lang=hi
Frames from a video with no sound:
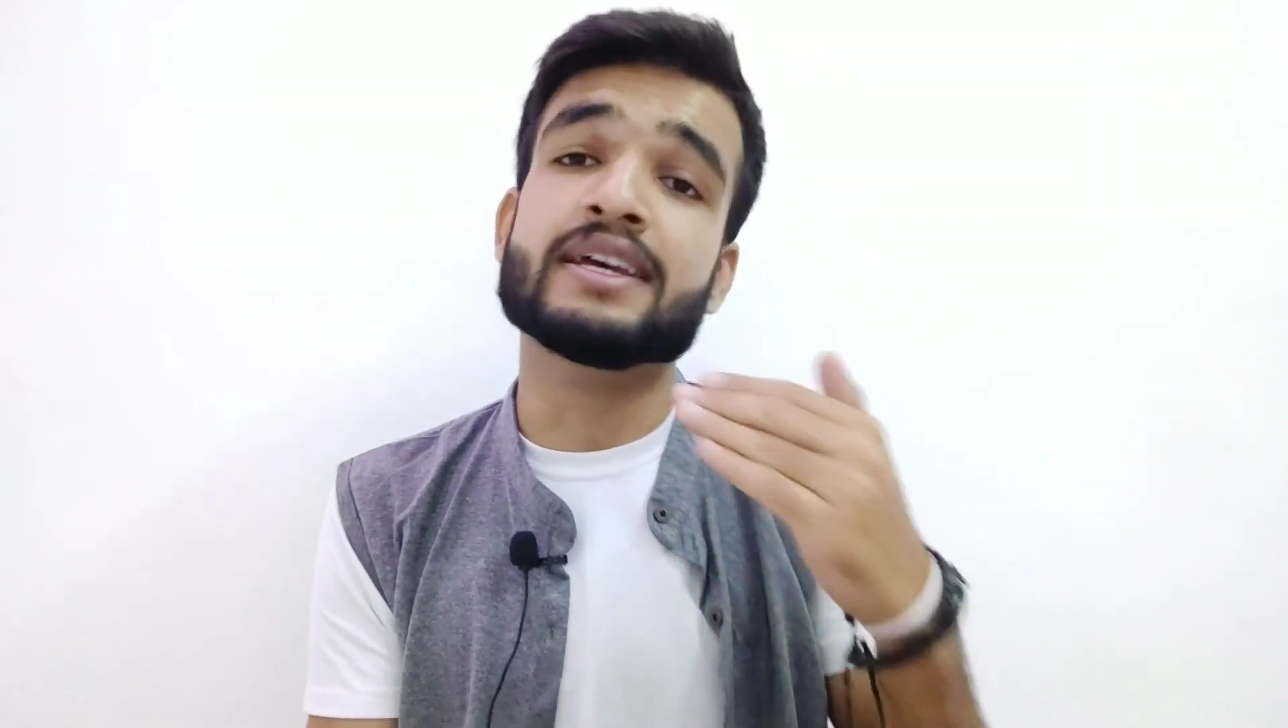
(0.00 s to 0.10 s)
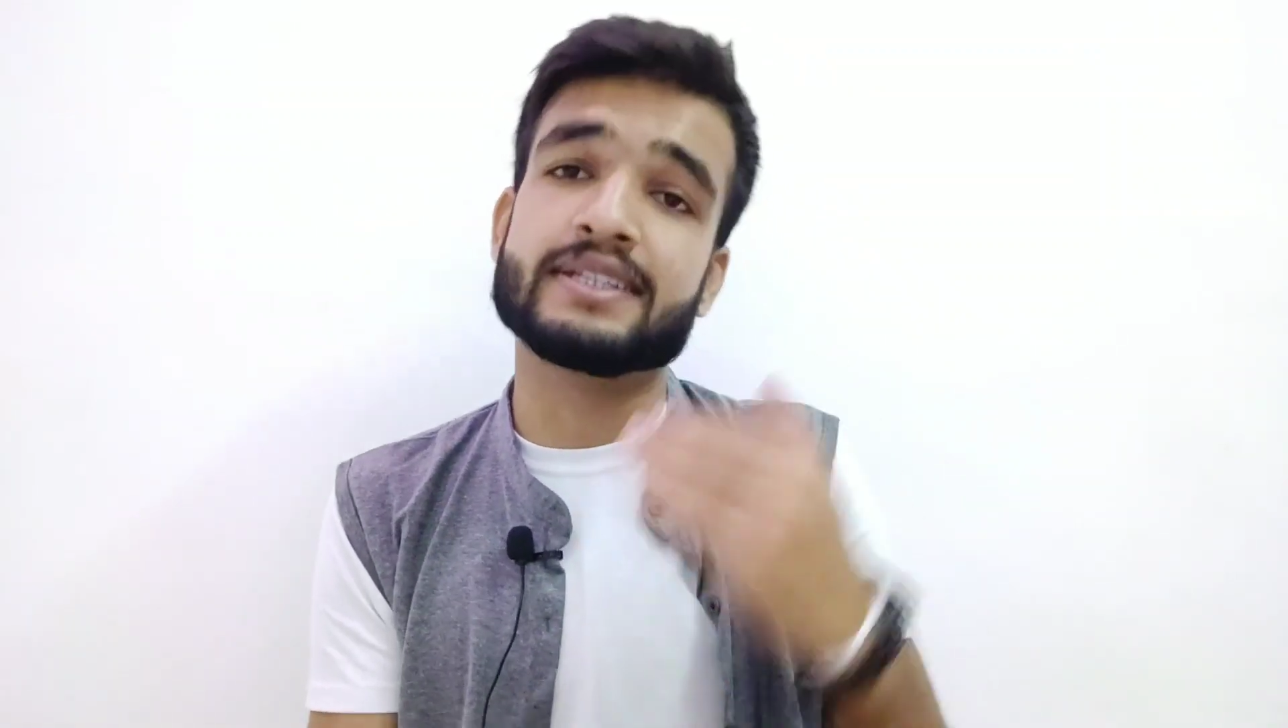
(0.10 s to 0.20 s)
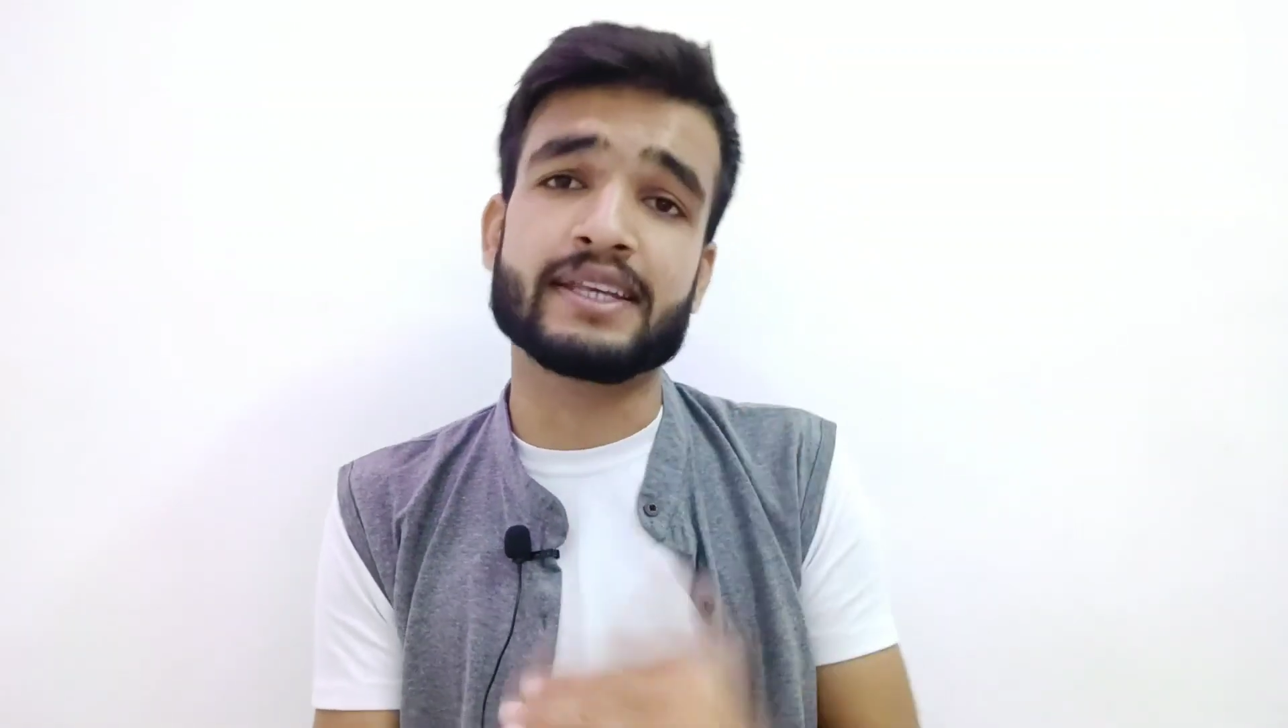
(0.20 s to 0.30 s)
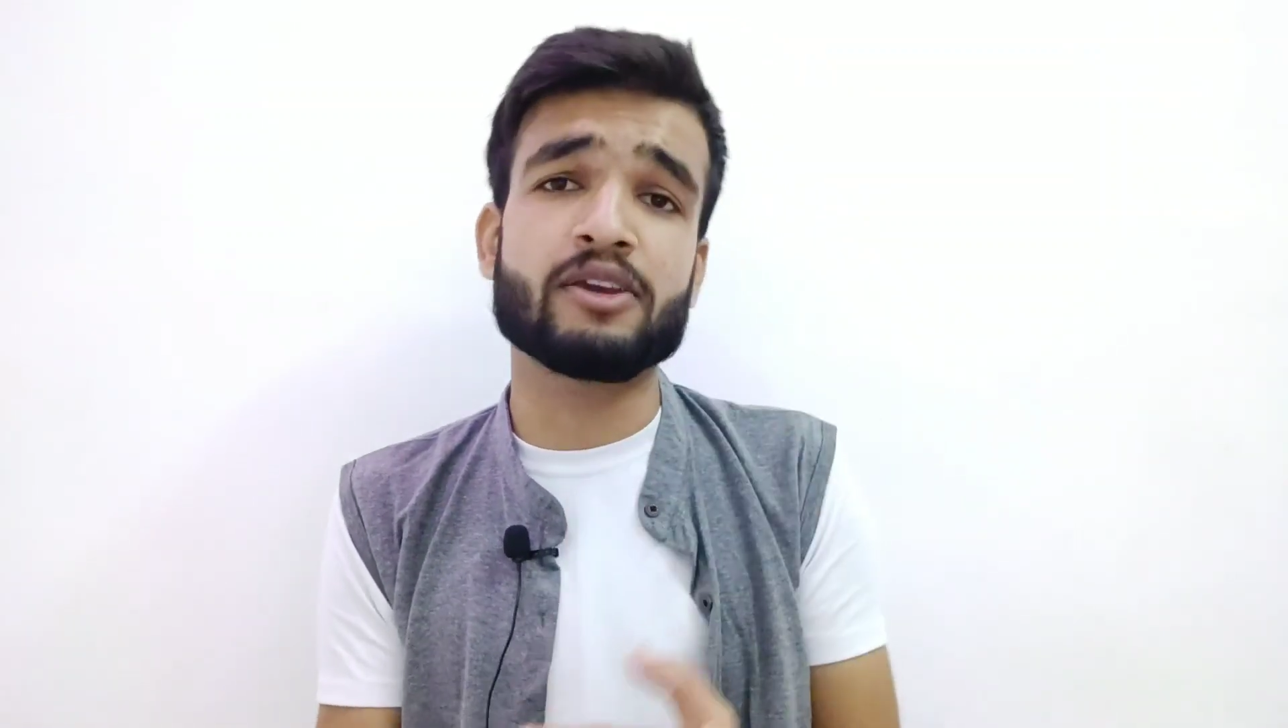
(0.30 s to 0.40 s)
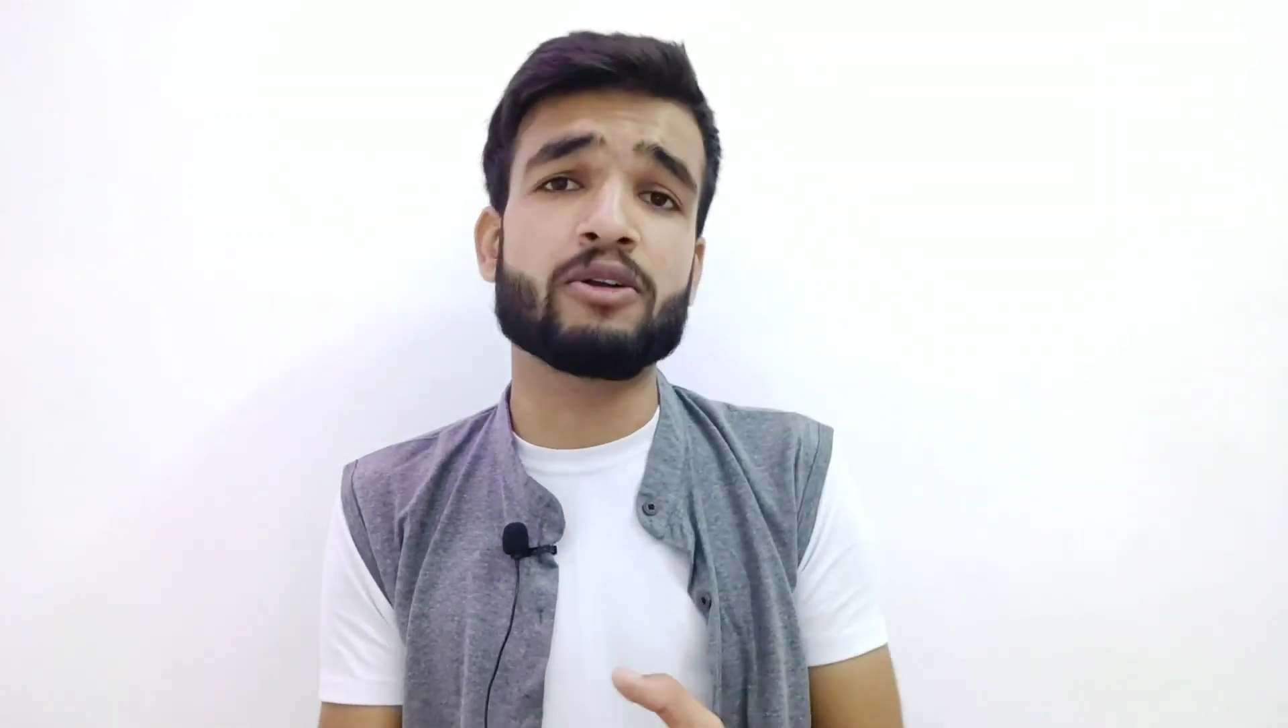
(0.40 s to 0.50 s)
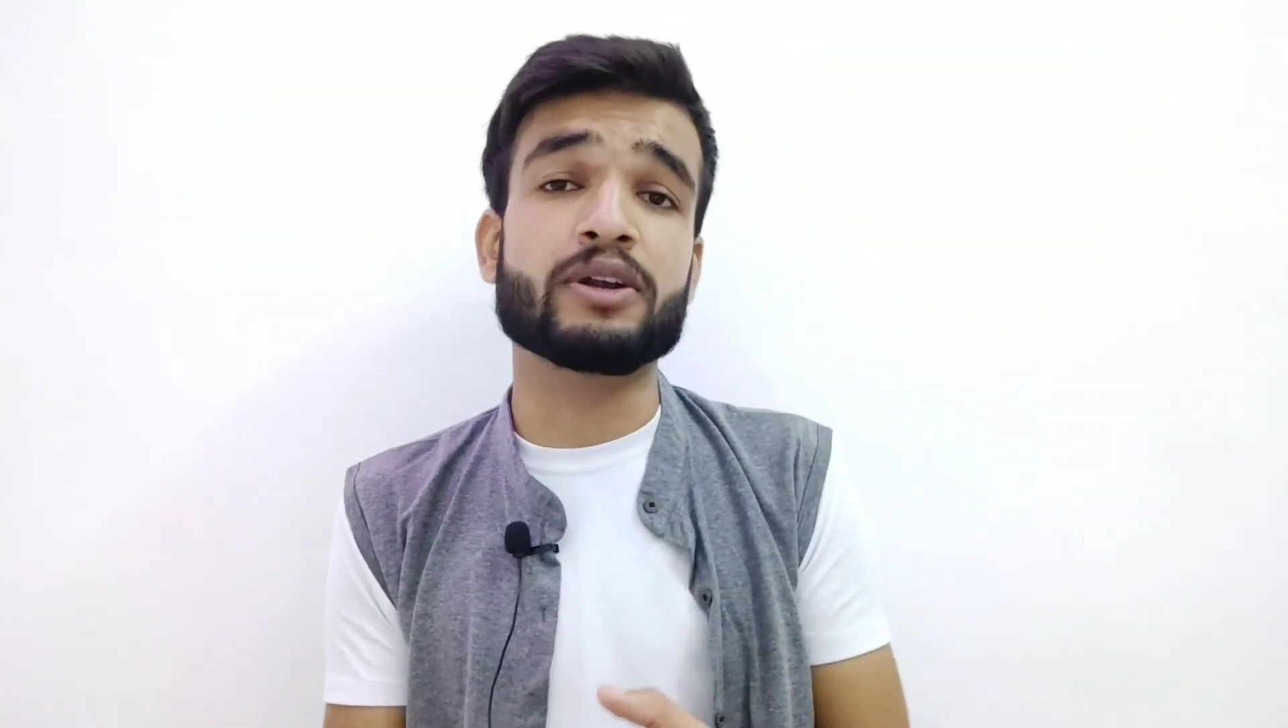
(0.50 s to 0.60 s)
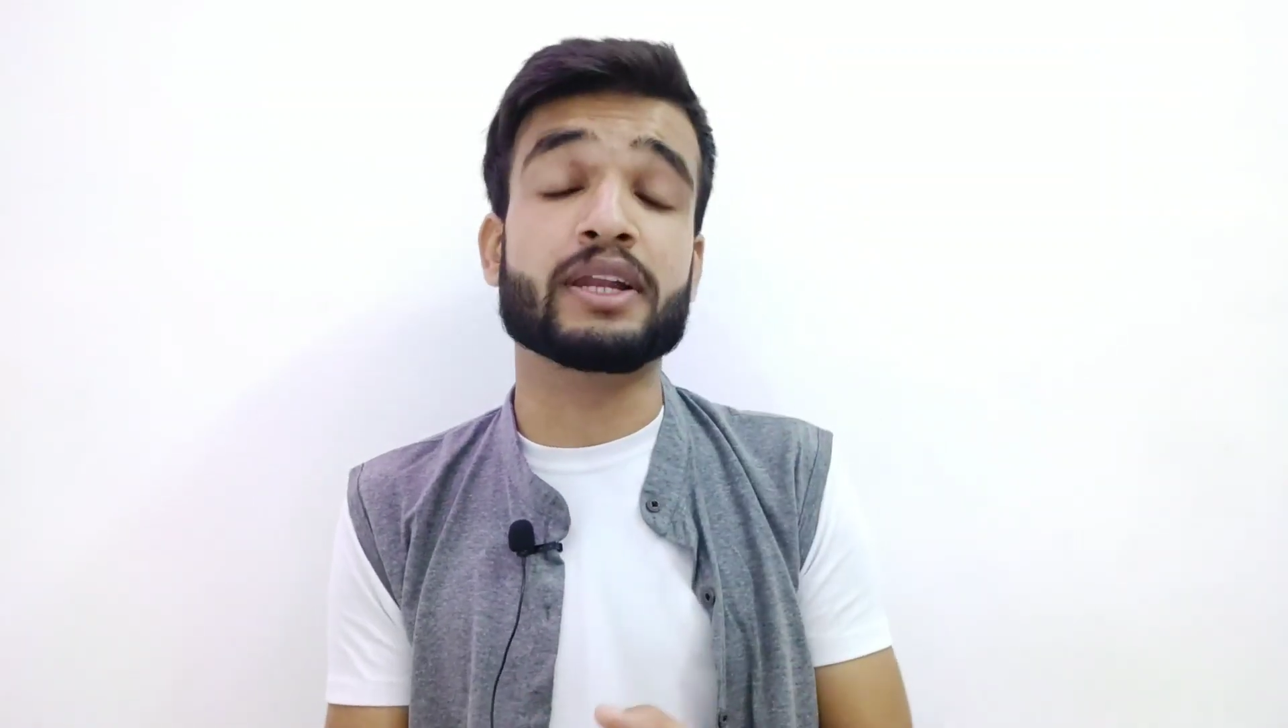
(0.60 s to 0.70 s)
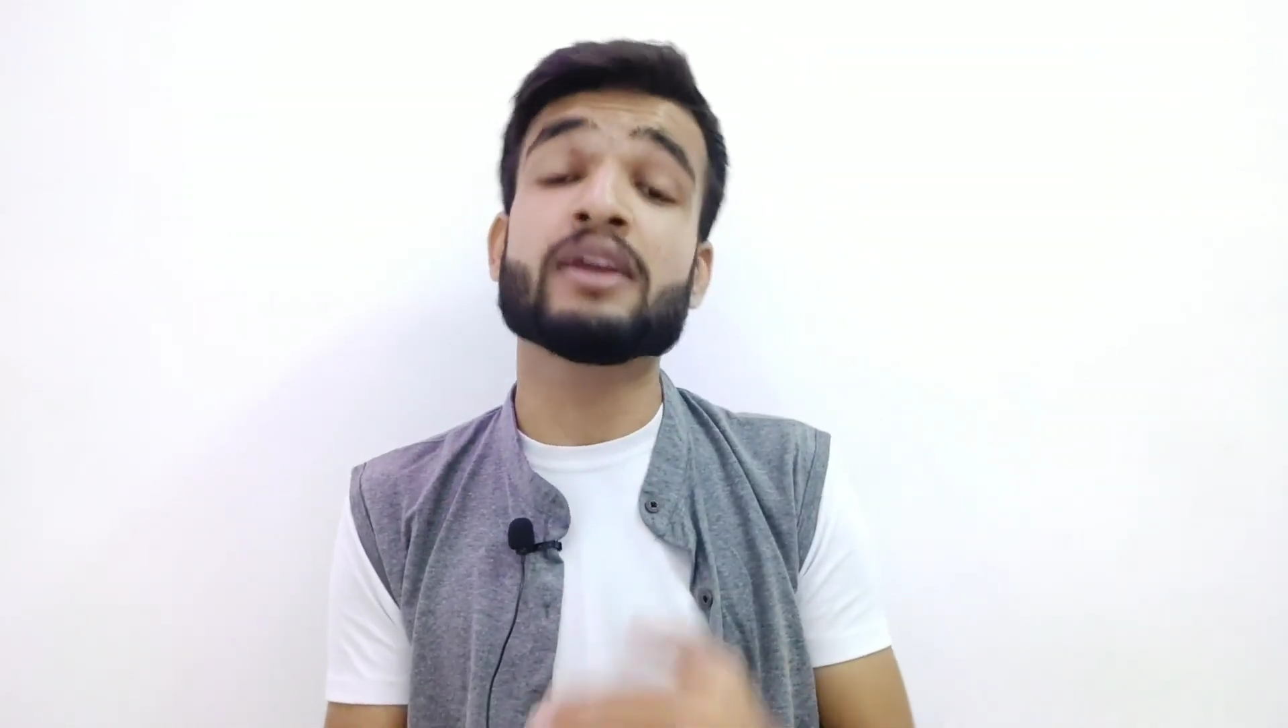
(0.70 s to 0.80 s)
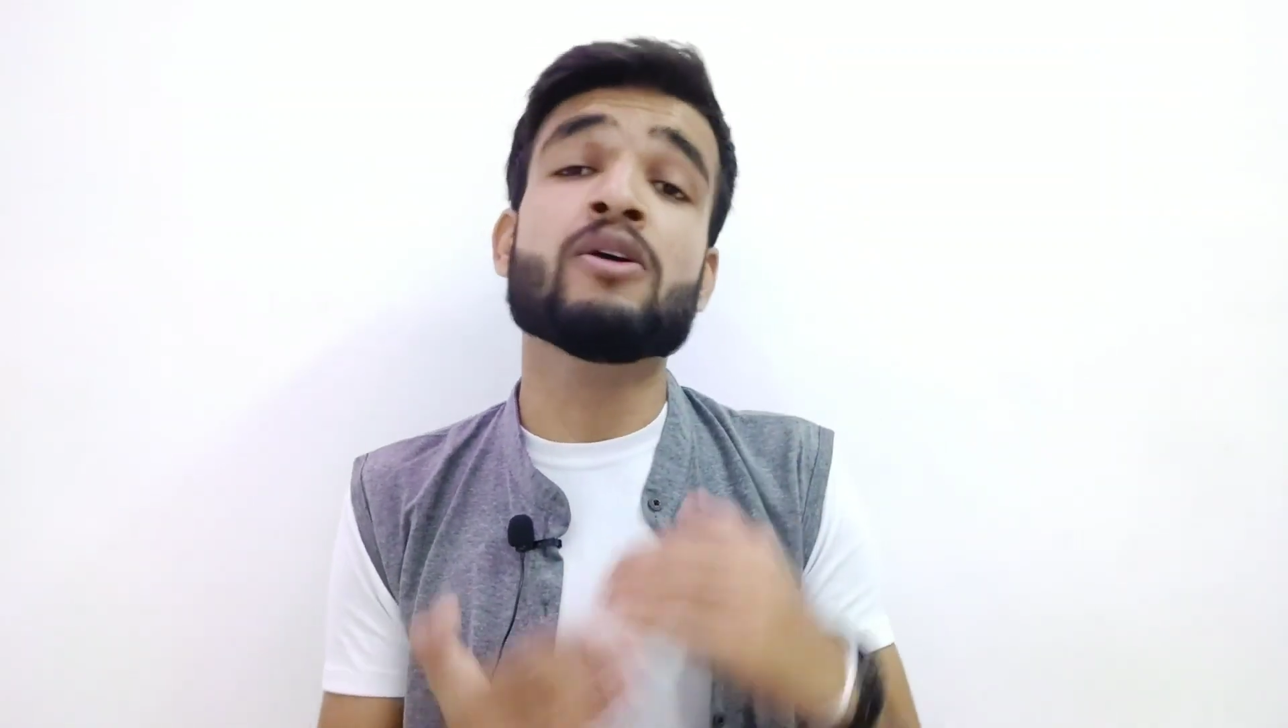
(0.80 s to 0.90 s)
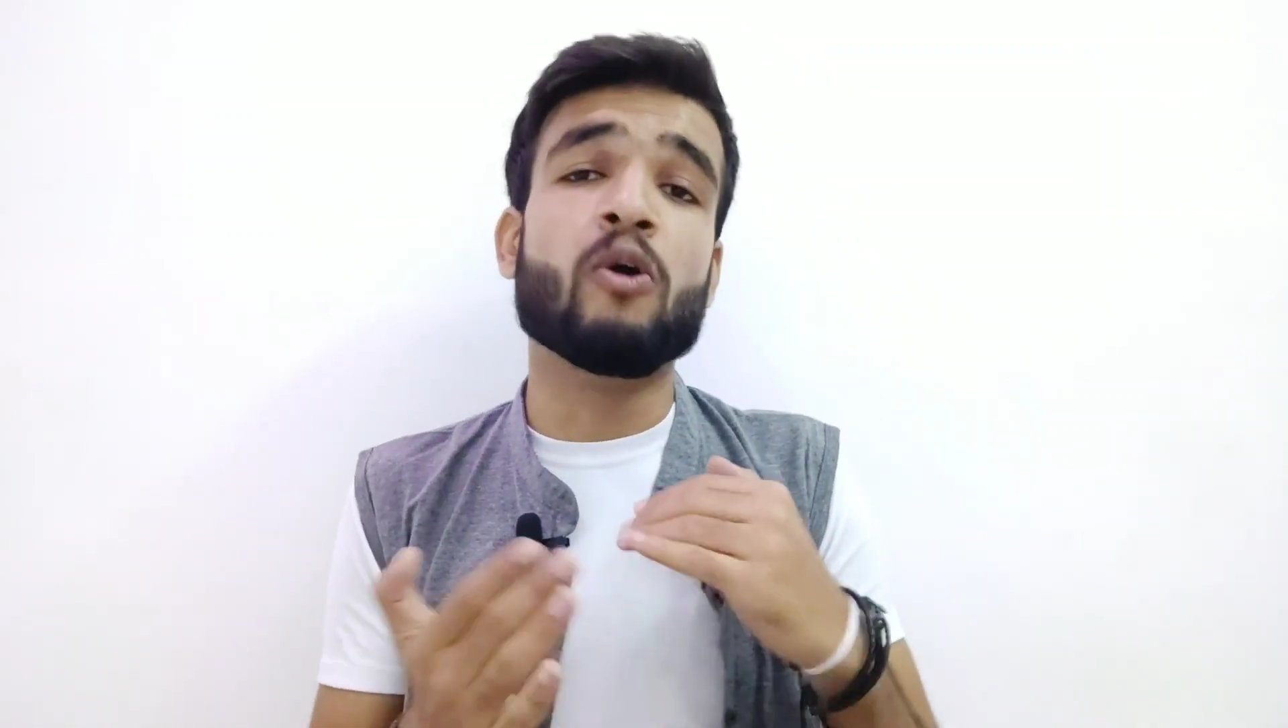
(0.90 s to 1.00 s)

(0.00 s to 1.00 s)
सिक्योरिटी